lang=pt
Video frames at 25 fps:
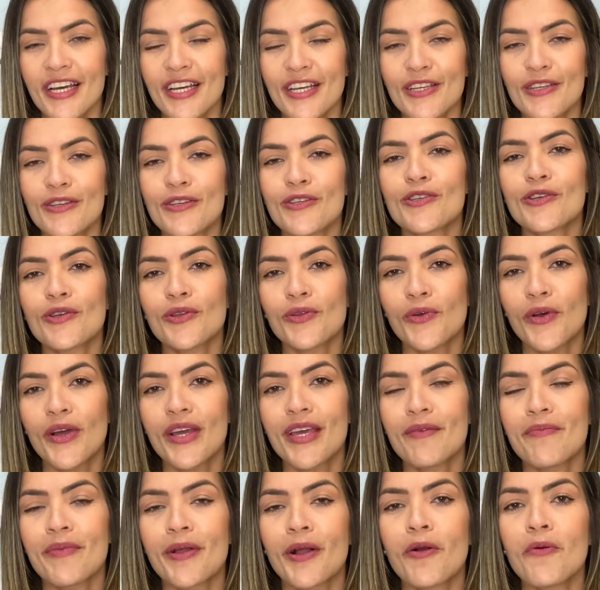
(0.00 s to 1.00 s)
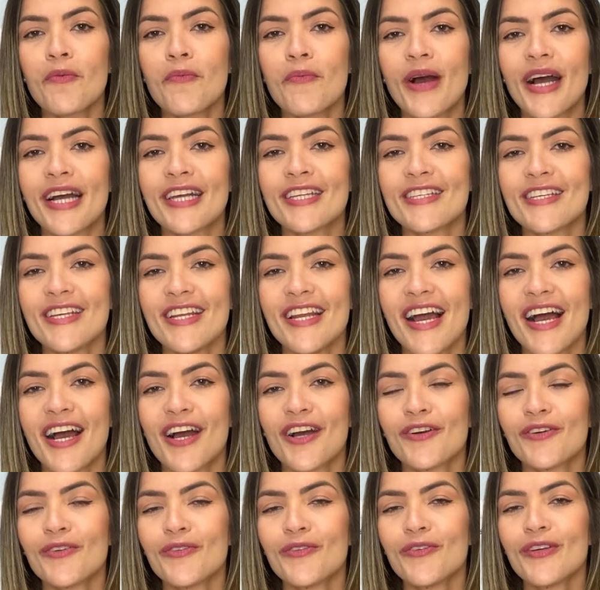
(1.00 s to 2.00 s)
E hoje eu tô aqui para
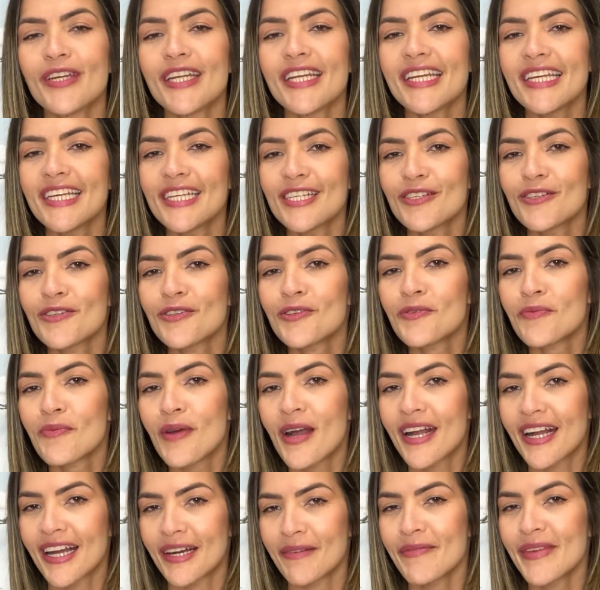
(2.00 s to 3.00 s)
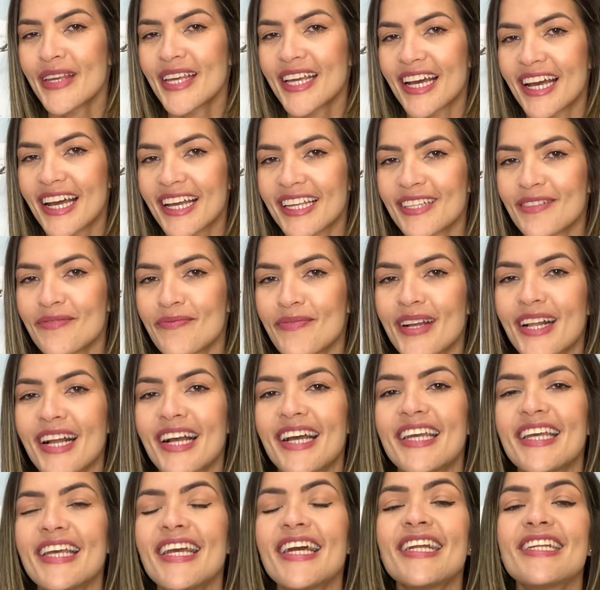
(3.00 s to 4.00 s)
compartilhar o início de uma caminhada para a
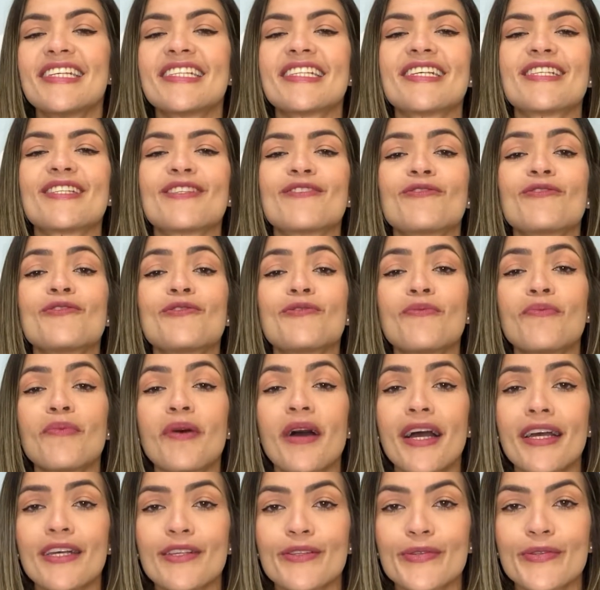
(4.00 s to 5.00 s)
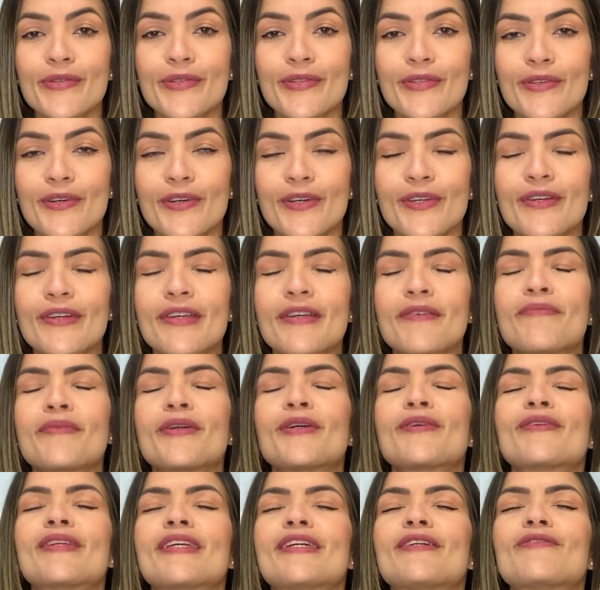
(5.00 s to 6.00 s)
realização de mais um sonho que,
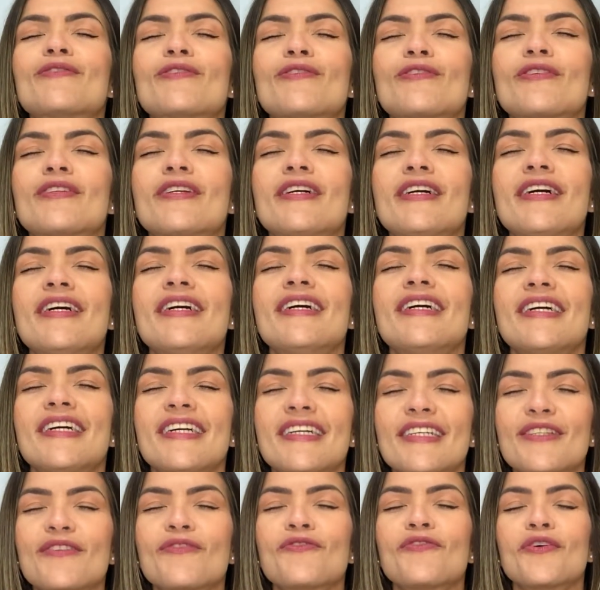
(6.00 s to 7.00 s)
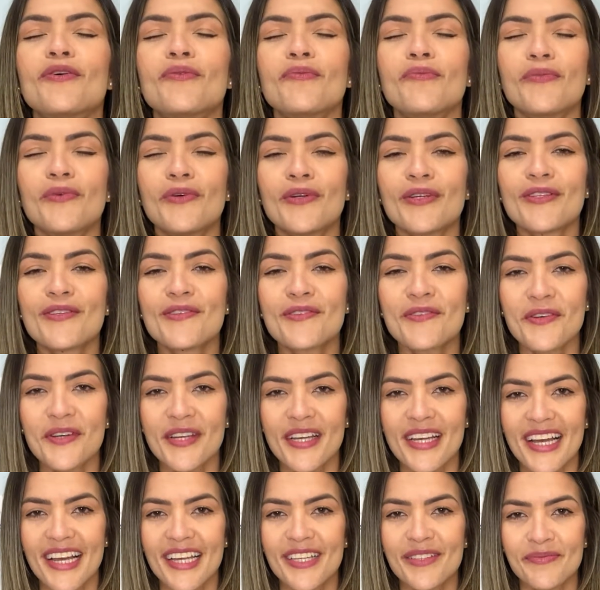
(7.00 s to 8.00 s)
meu Deus, esse foi muito
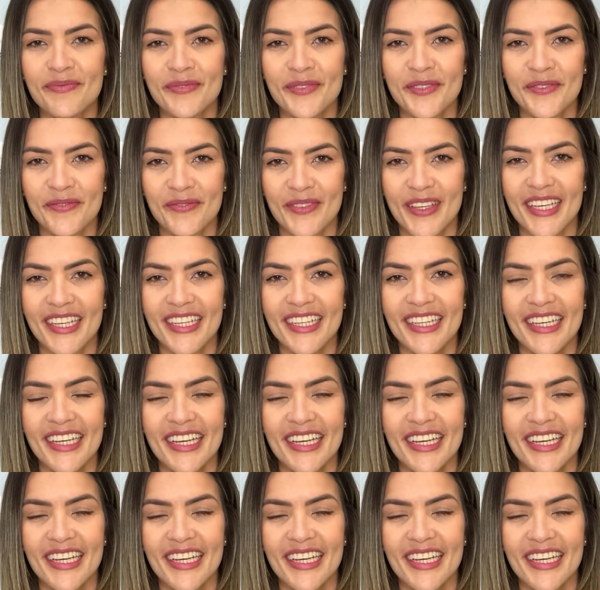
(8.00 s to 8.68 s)
sonhado por mim